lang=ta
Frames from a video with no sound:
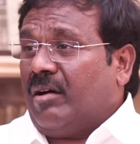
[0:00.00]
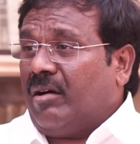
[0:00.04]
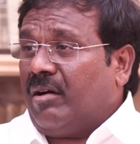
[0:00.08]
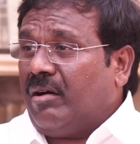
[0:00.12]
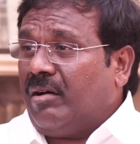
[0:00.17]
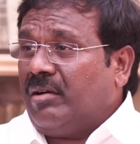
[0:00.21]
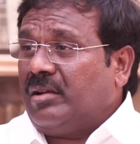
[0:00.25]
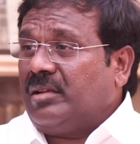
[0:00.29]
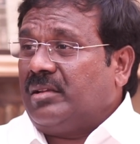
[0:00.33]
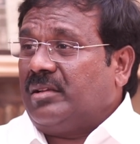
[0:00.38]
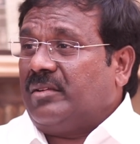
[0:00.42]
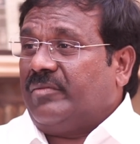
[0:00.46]

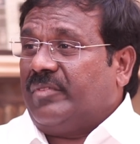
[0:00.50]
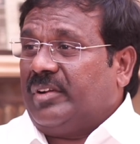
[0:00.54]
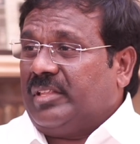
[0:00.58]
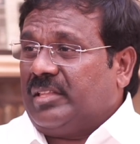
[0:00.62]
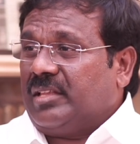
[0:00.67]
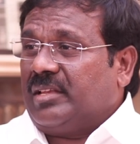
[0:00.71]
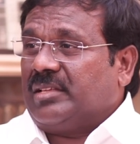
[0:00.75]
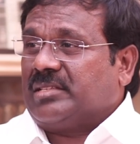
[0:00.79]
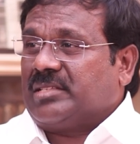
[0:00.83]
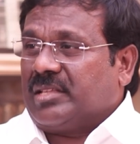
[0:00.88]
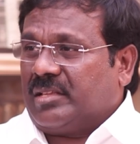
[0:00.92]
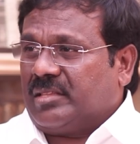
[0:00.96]
ஆறு
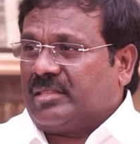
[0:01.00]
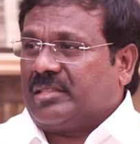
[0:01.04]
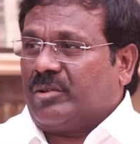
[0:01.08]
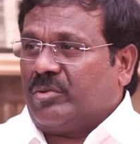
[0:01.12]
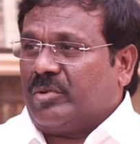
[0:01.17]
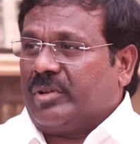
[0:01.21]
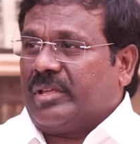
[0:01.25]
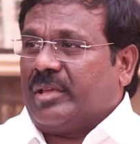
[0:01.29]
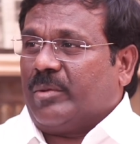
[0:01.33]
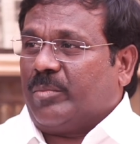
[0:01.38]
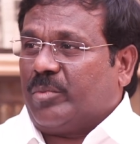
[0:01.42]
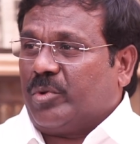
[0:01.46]
விடுதலை
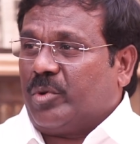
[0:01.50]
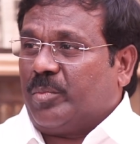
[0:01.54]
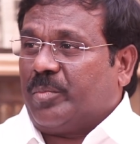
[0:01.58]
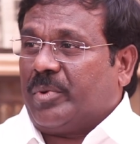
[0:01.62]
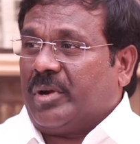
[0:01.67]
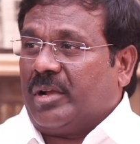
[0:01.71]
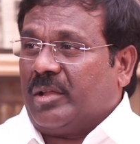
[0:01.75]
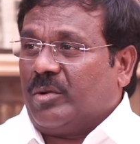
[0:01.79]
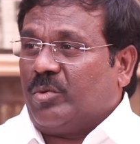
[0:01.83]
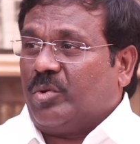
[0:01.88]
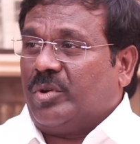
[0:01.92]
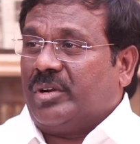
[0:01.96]
சிறுத்தையினுடைய
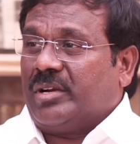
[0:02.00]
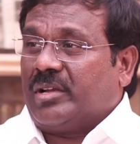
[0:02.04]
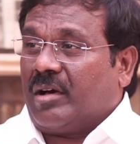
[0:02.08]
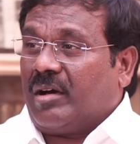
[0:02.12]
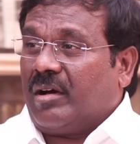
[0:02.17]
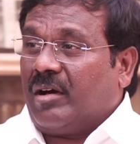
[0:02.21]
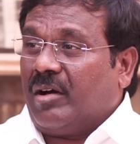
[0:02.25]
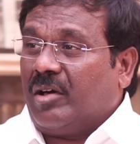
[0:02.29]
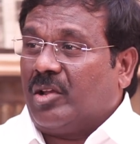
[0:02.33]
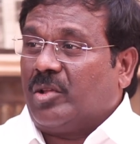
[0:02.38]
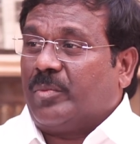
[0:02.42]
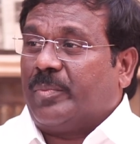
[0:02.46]
பொறுப்பாளர்கள் உள்ளிட்ட
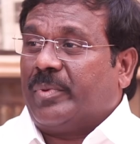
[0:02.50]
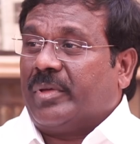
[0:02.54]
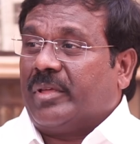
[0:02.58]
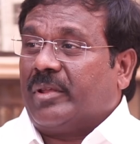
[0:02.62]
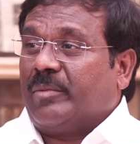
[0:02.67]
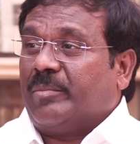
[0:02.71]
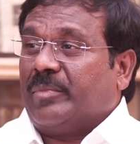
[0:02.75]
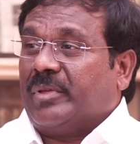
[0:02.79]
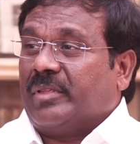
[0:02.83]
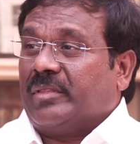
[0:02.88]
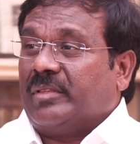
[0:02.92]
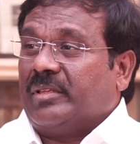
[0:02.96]
ஆறு பேர்
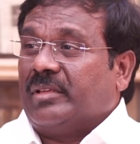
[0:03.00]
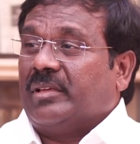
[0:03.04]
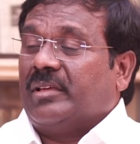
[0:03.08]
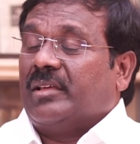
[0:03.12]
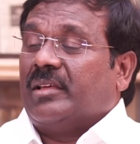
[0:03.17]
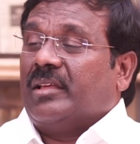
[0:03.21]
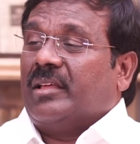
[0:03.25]
மீது